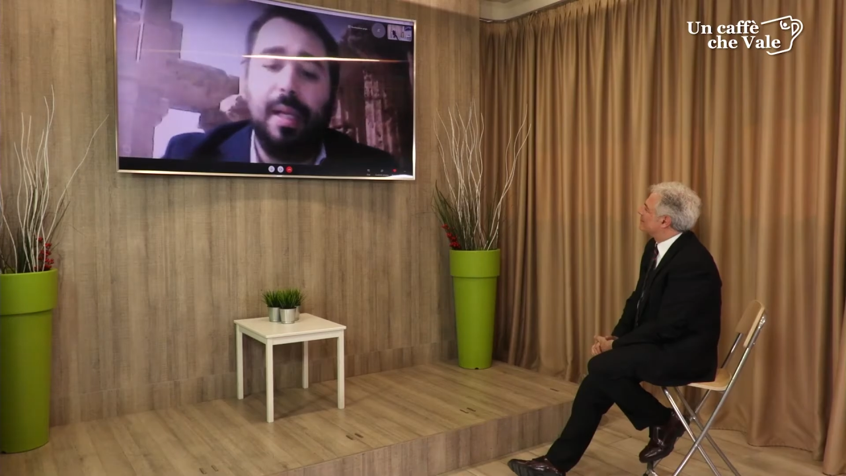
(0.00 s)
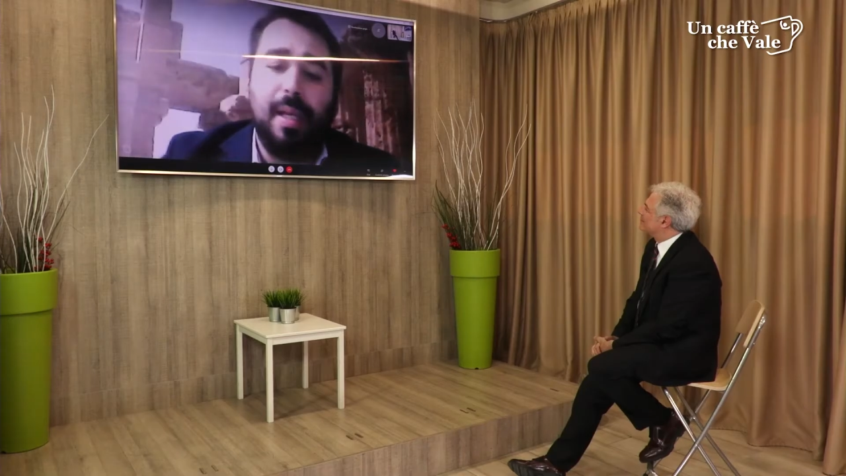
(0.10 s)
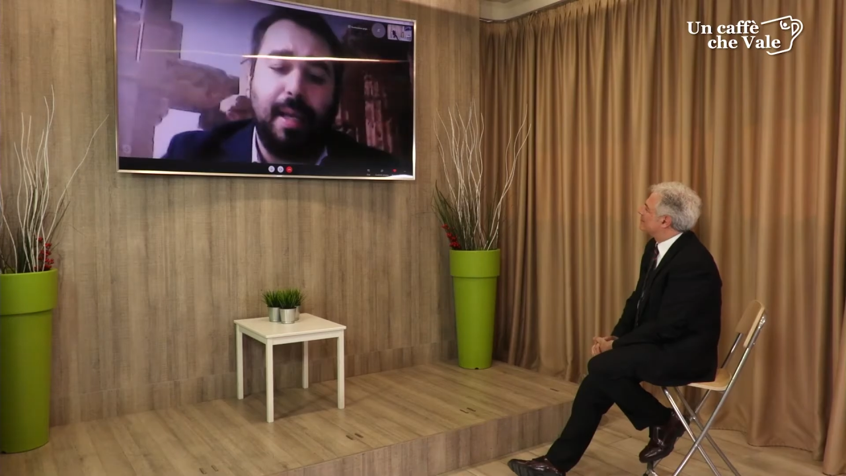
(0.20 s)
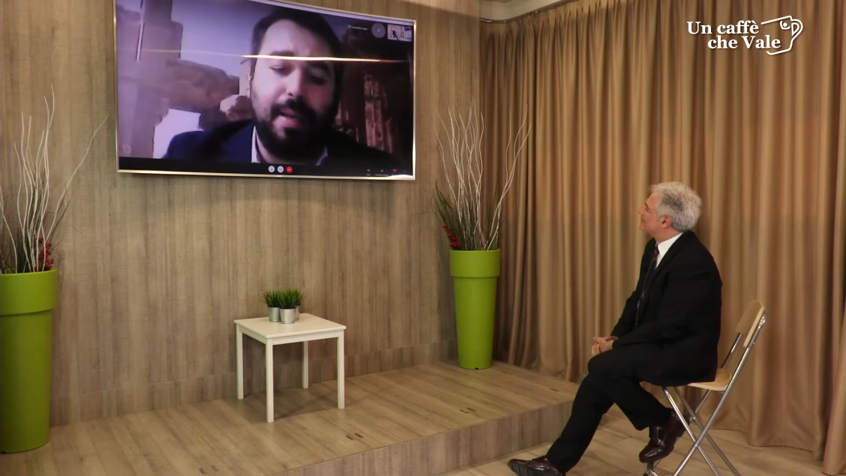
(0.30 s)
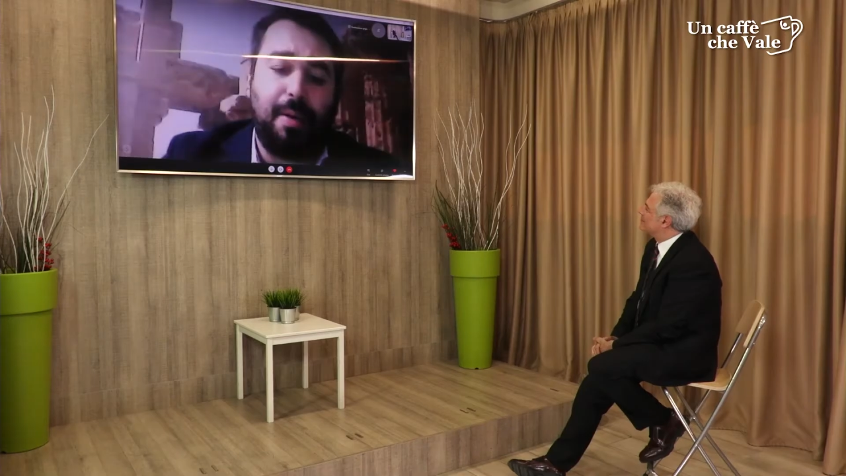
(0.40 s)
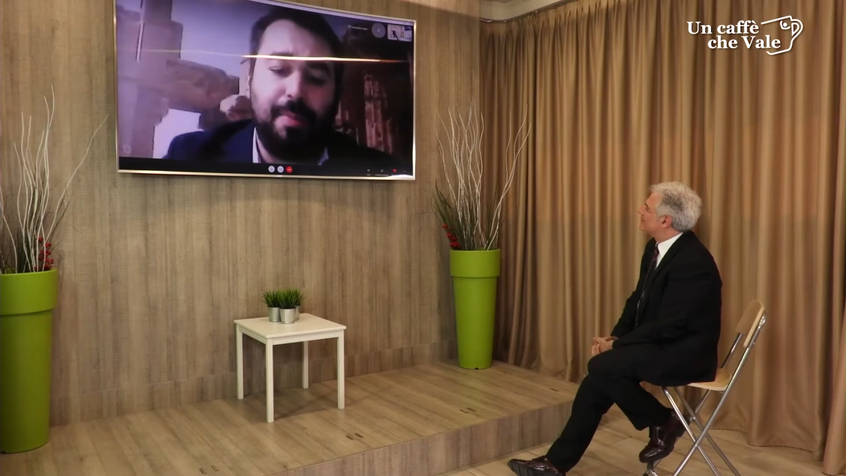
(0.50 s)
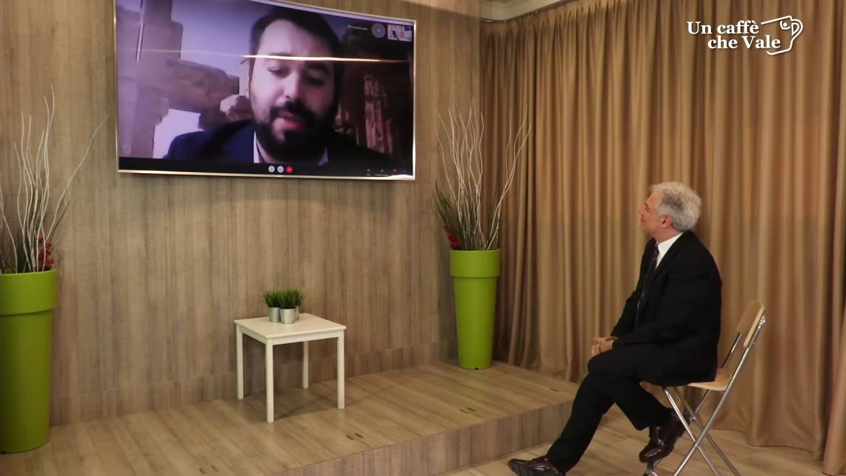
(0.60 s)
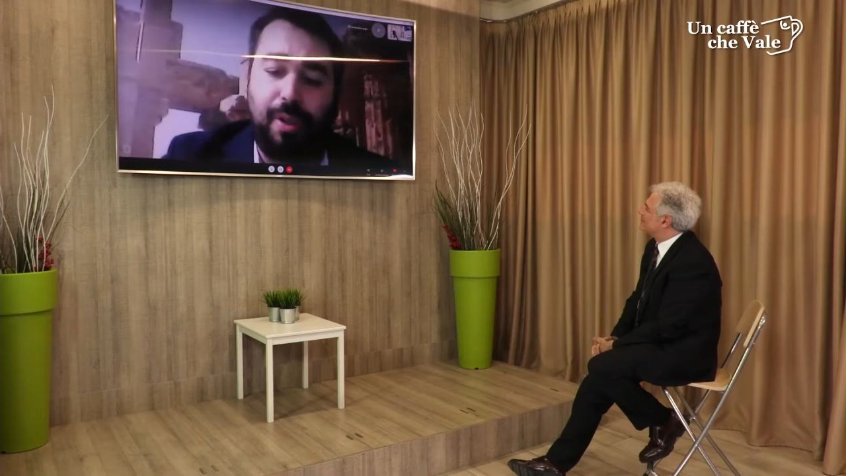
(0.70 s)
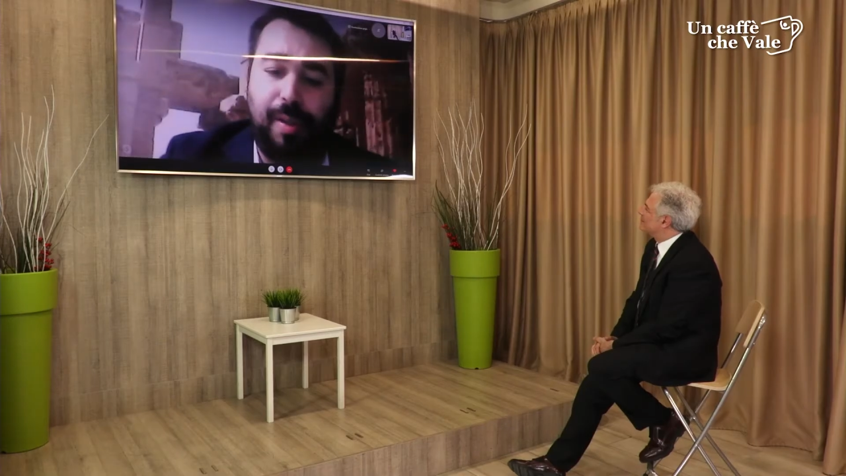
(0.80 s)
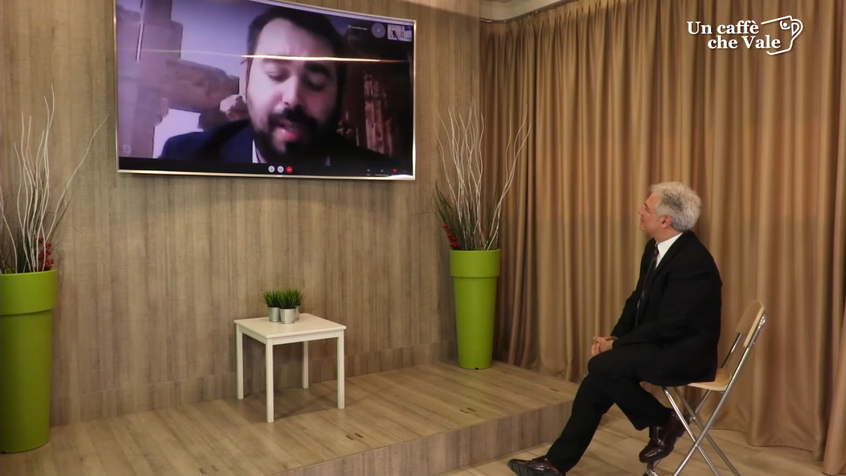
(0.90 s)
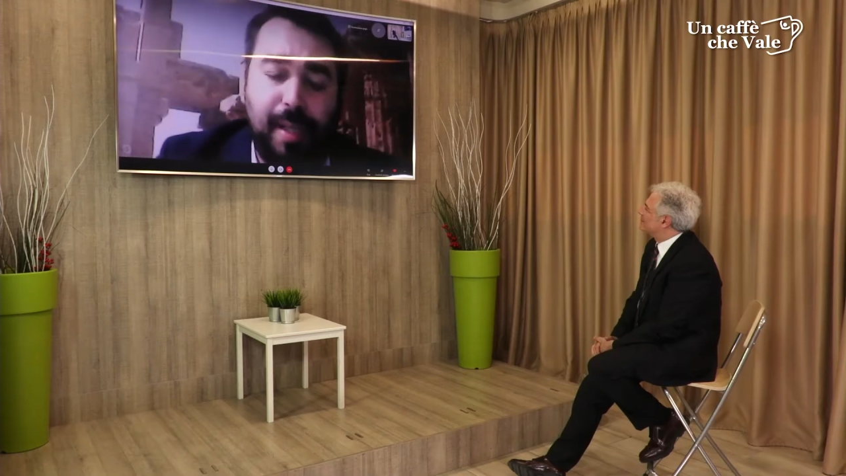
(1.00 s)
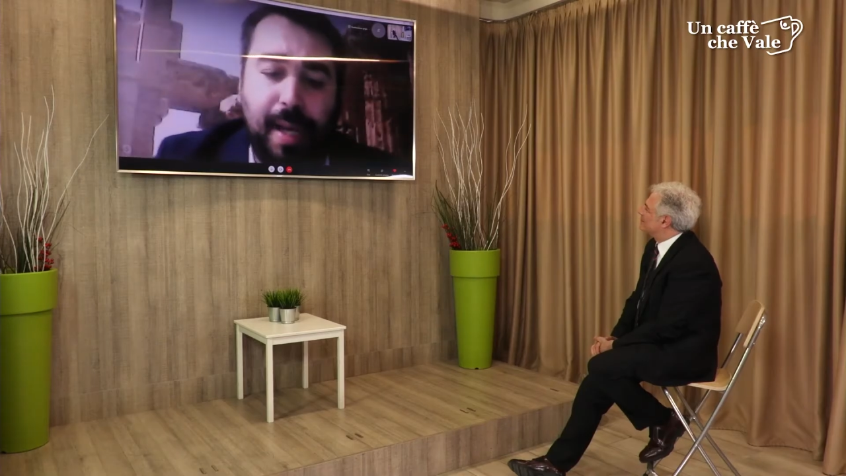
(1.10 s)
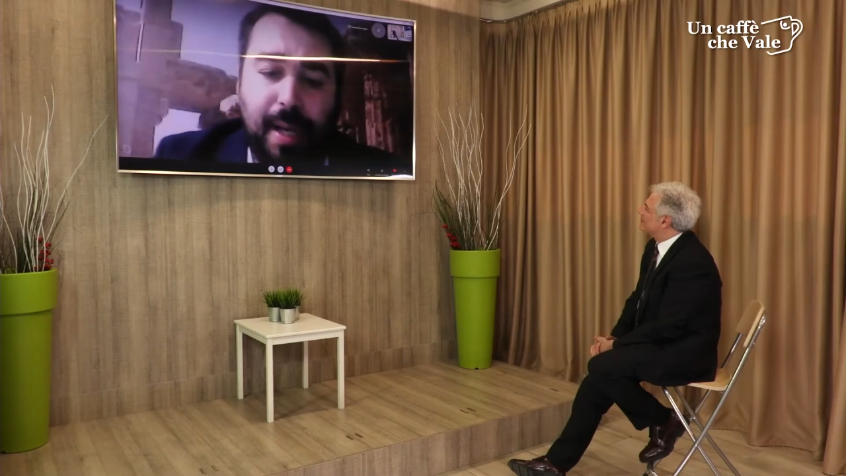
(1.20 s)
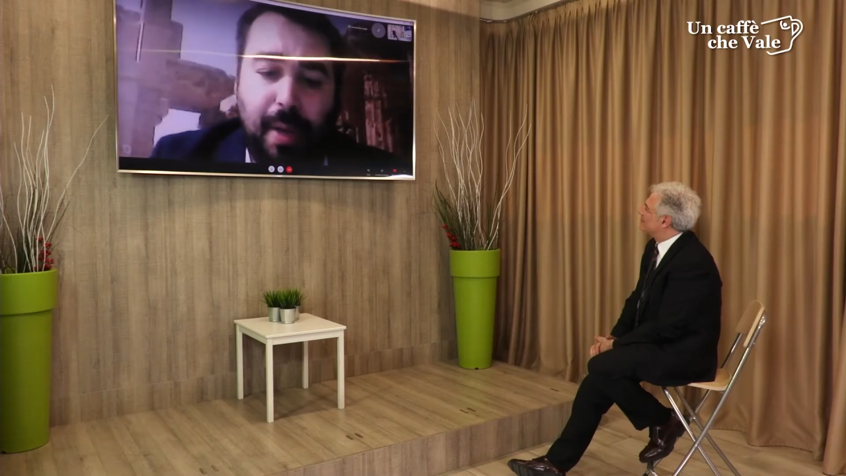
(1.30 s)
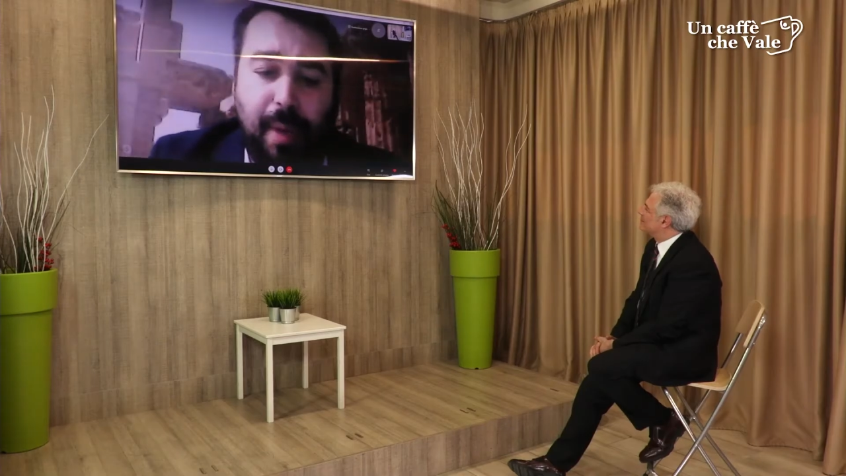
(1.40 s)
incomincio a insegnare
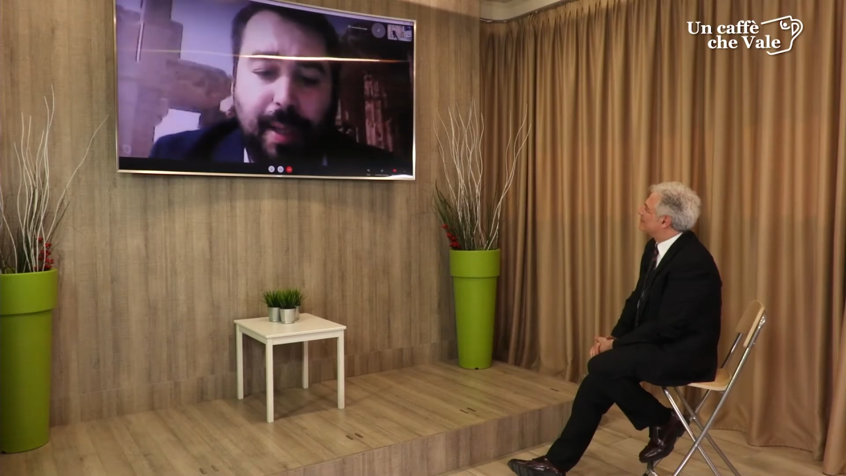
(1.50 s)
in qualche